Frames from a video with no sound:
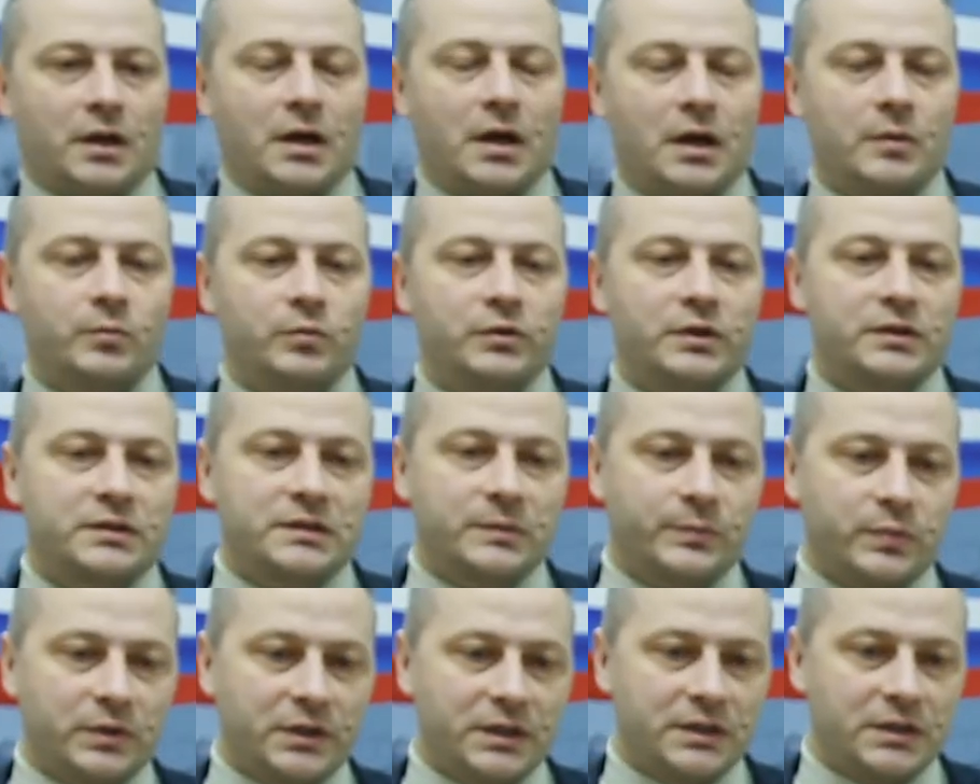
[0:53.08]
вопросу
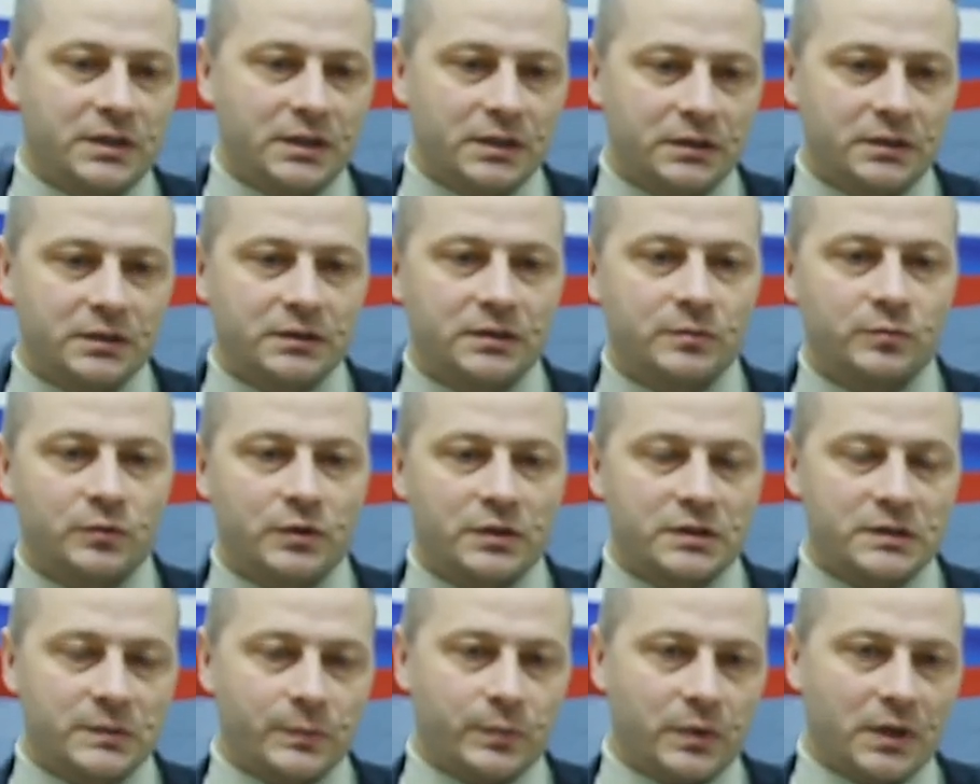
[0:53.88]

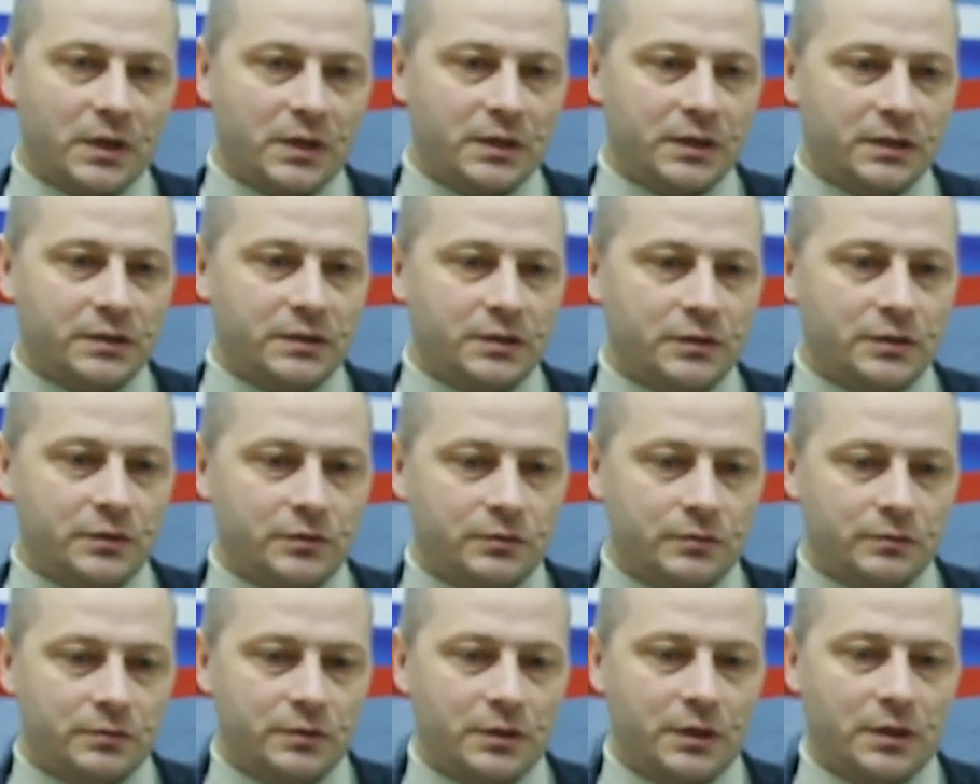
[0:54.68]
размещения
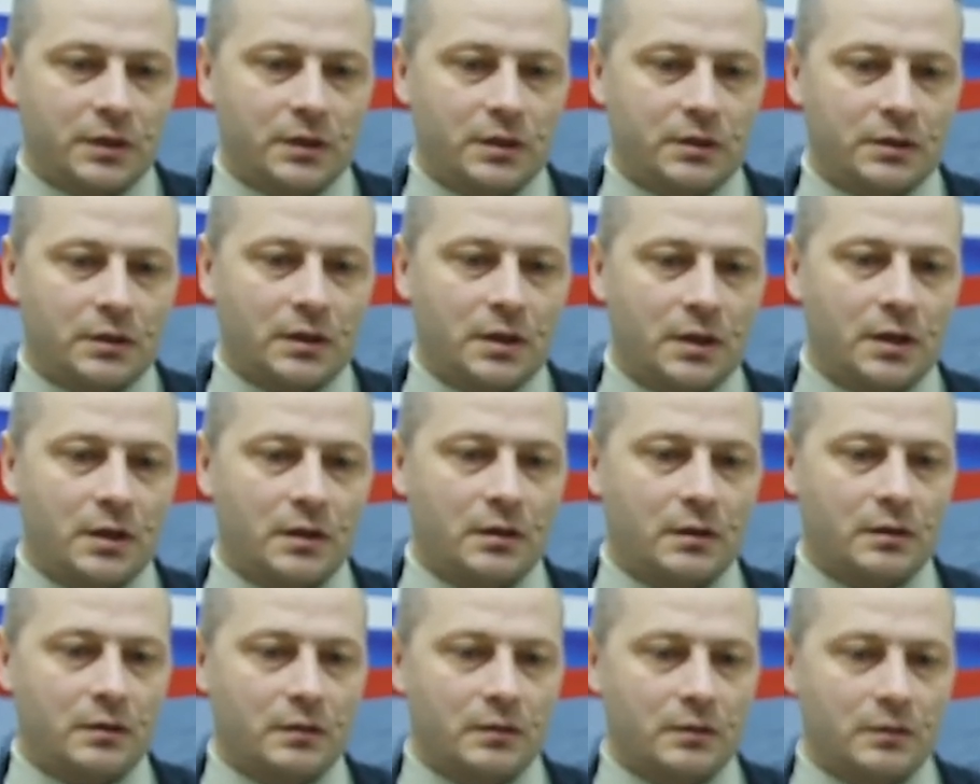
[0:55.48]
зимних горок на
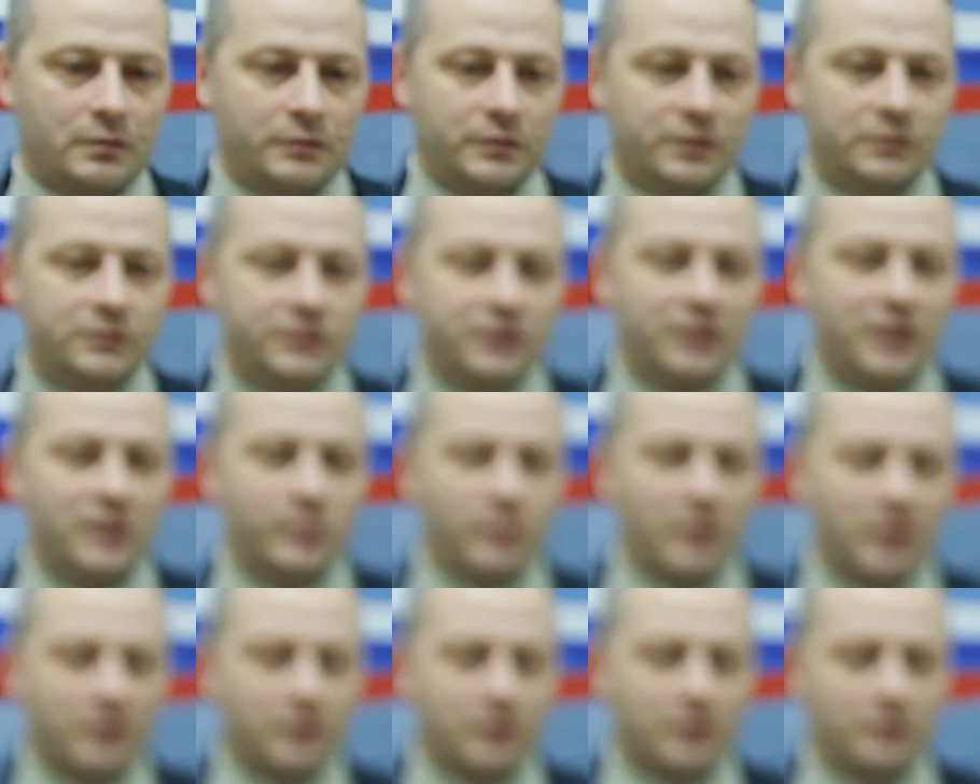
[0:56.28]
центральных
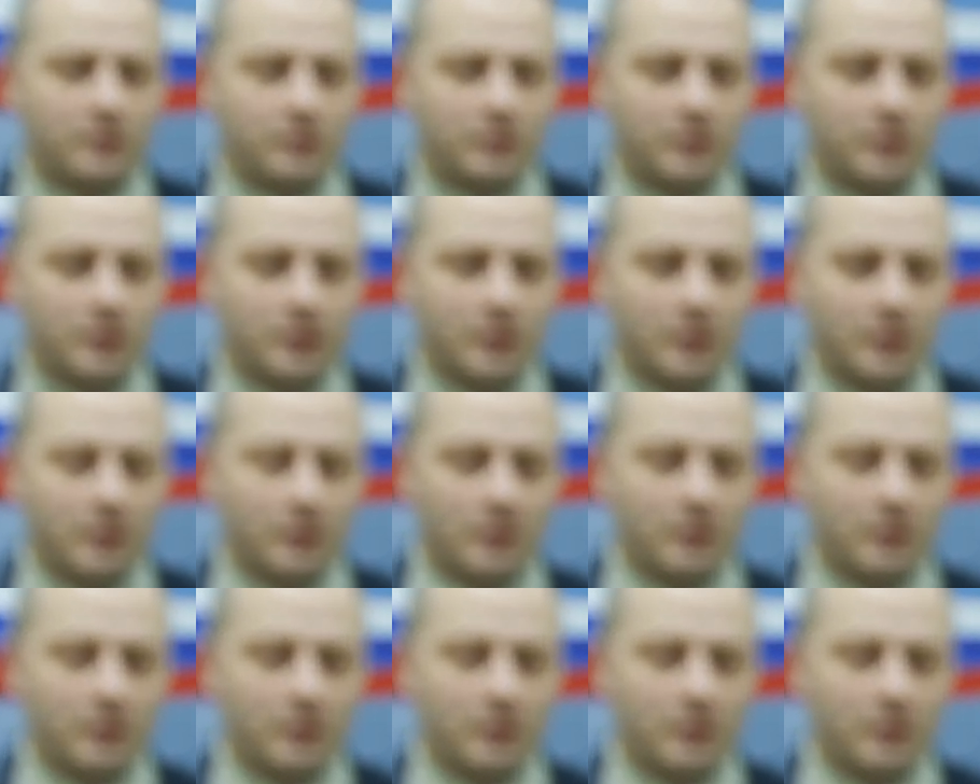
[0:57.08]
площадях нашего